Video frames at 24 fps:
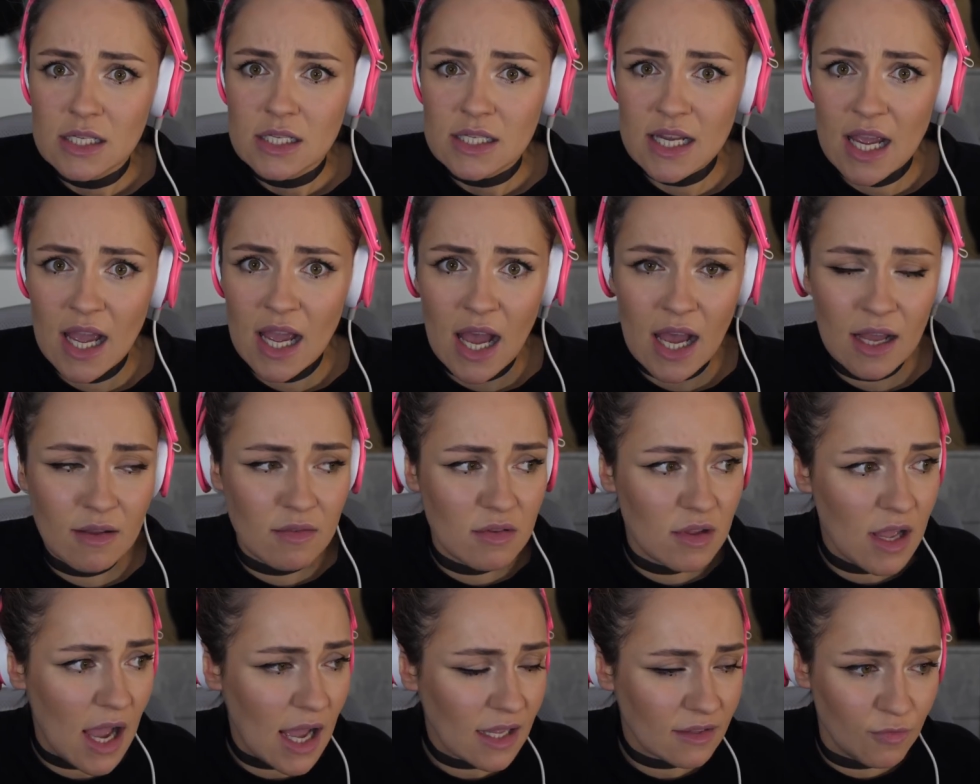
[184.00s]
Der
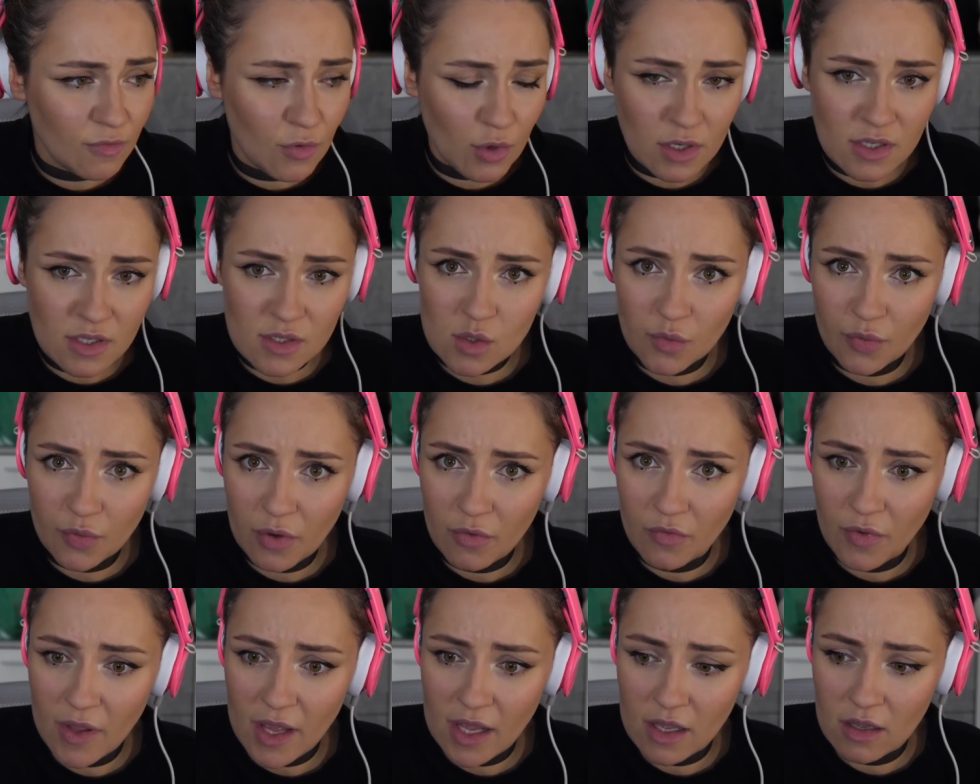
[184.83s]
hat wirklich so
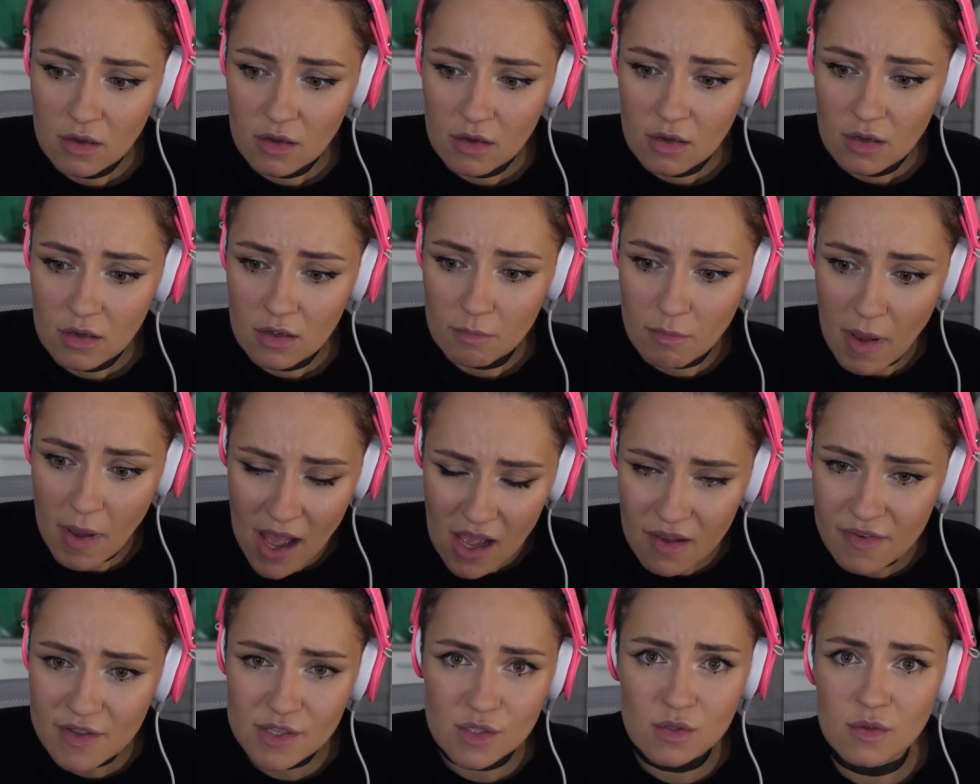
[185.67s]
von wegen,
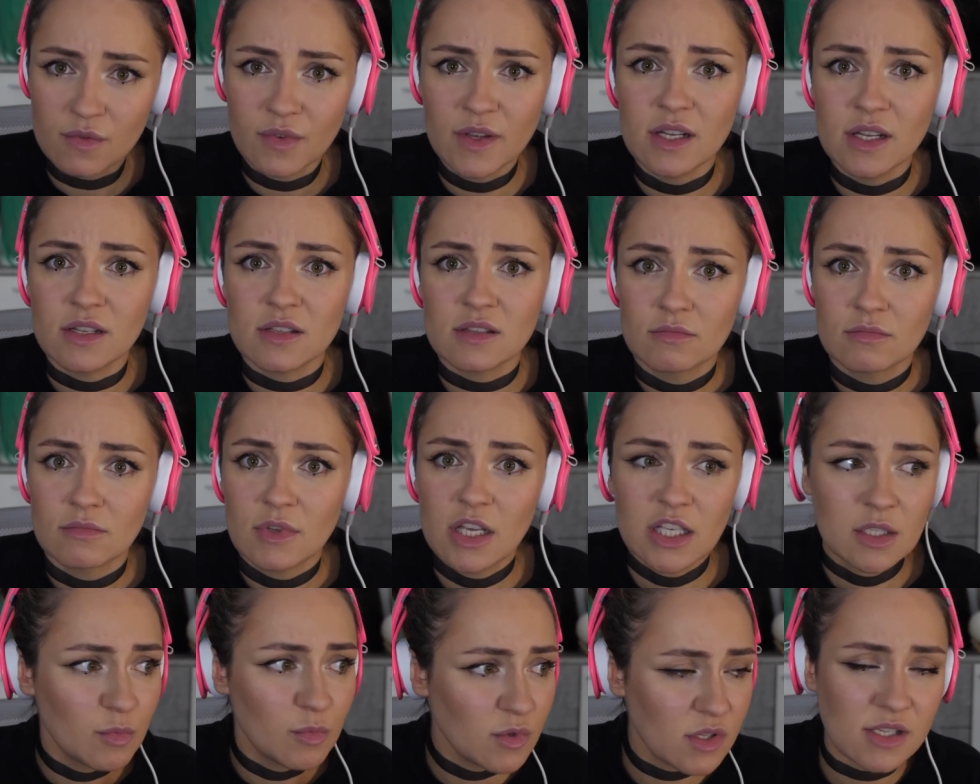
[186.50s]
mach was du willst.
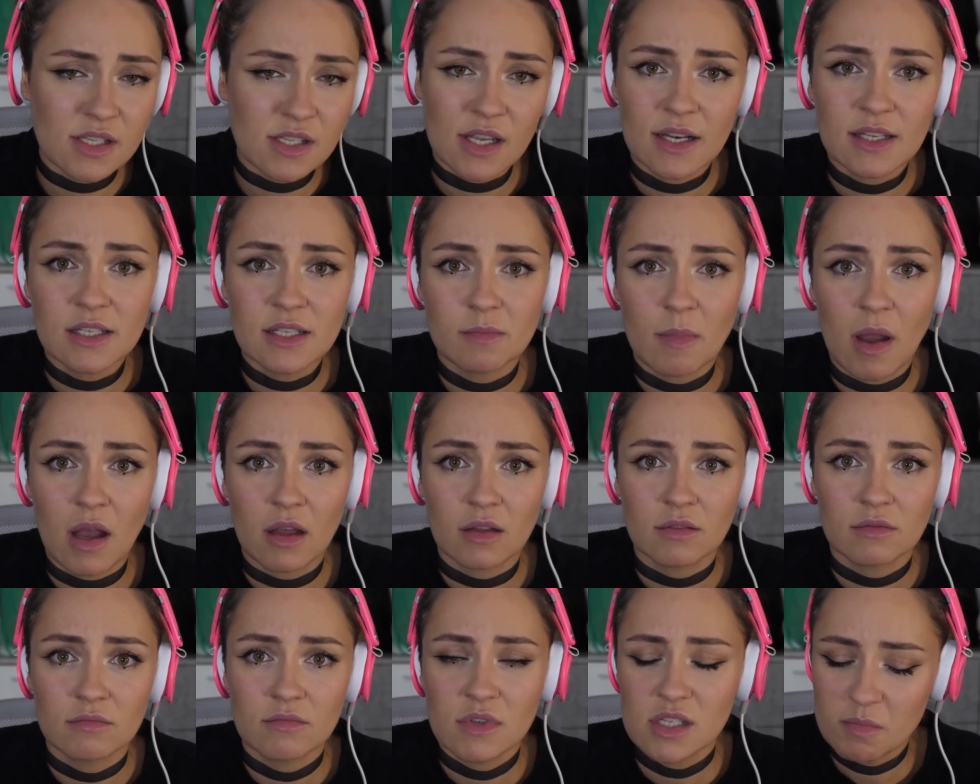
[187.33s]
Ich muss es ja nicht
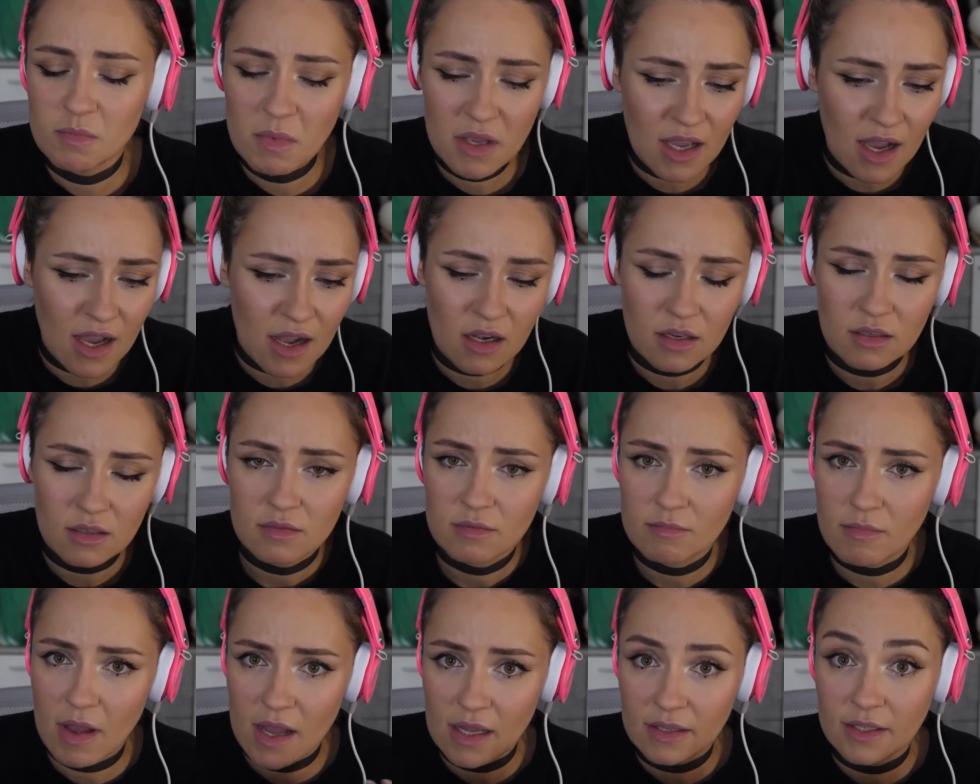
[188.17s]
machen. Ist mir egal.
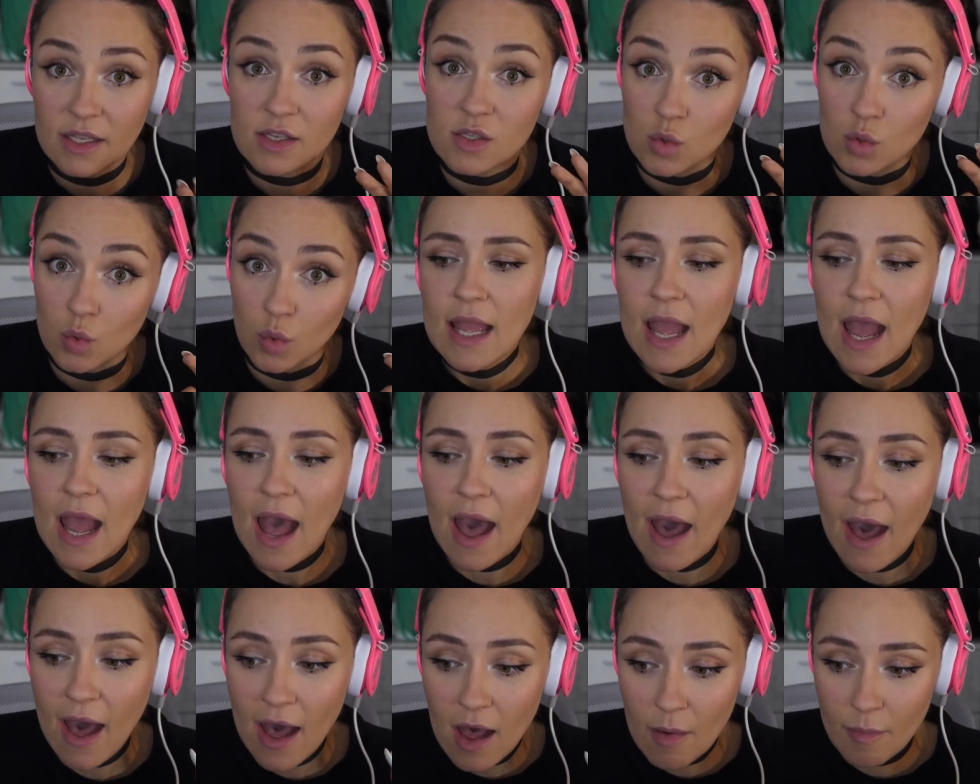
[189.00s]
Mach, der ist ruhig.
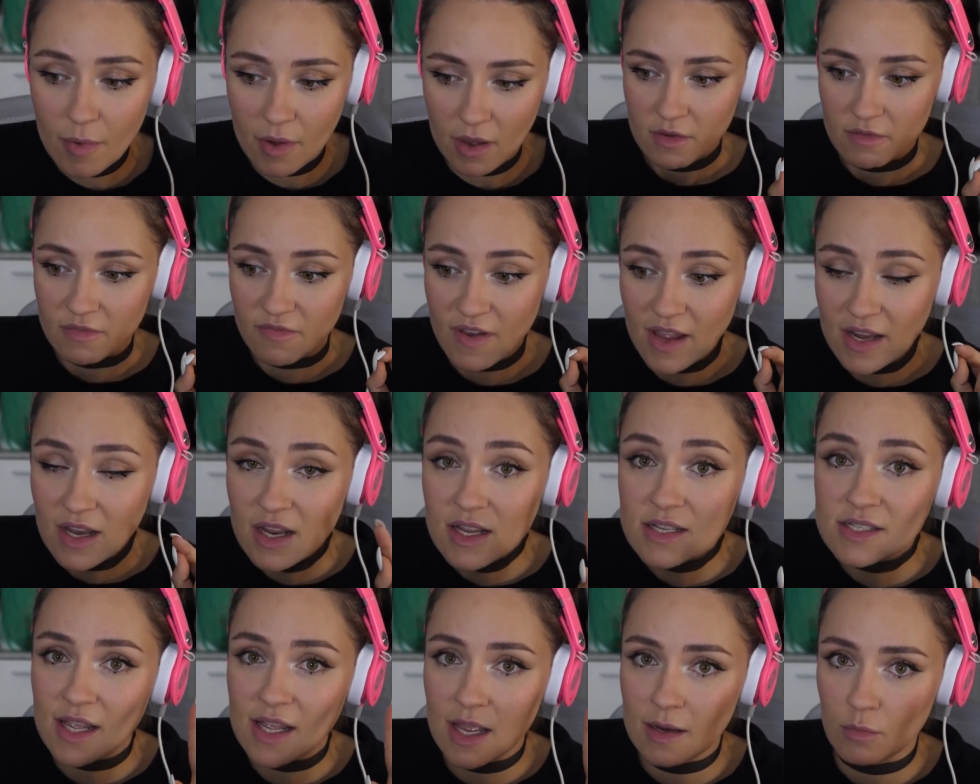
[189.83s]
Aber wenn
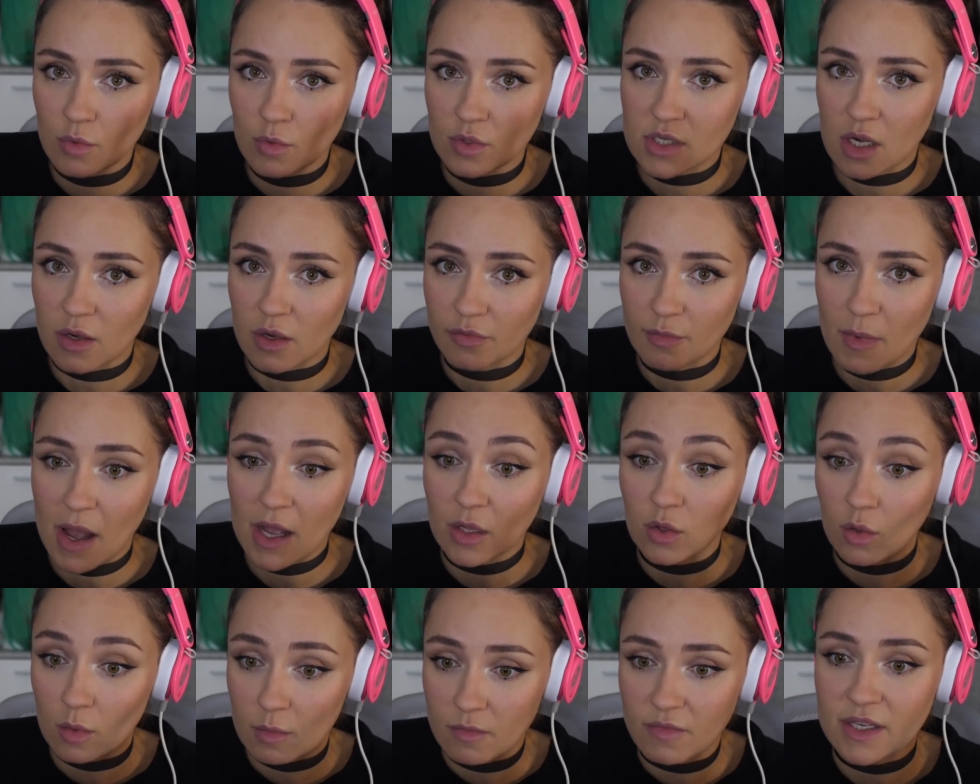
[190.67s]
er seinen Mund
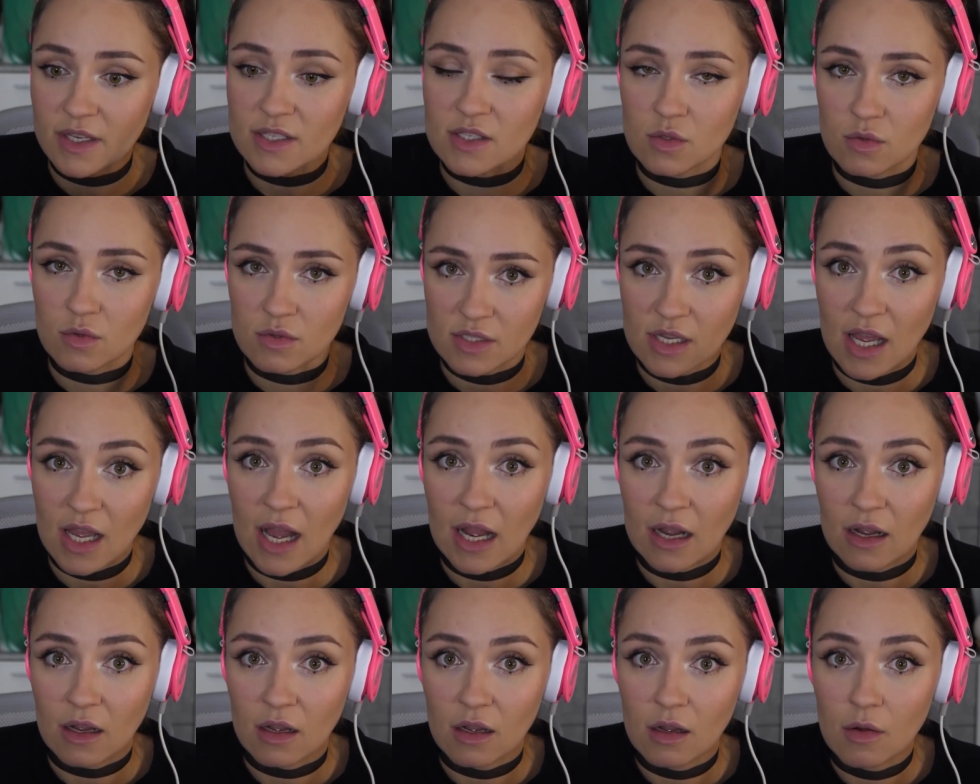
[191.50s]
aufmacht, um was zu
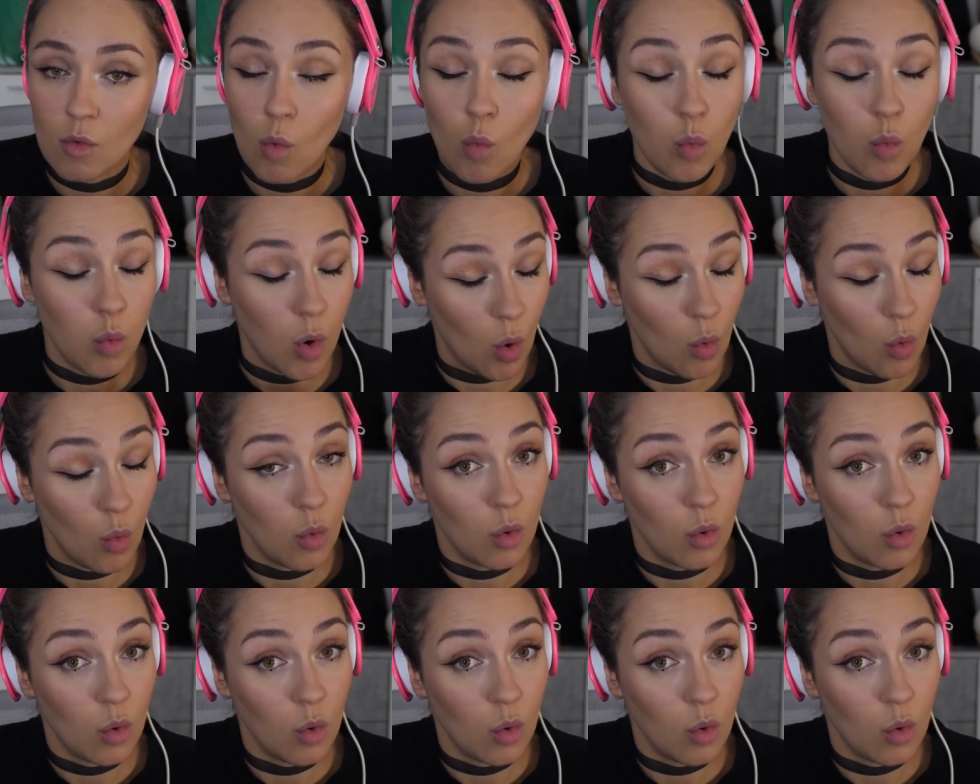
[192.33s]
sagen, wow.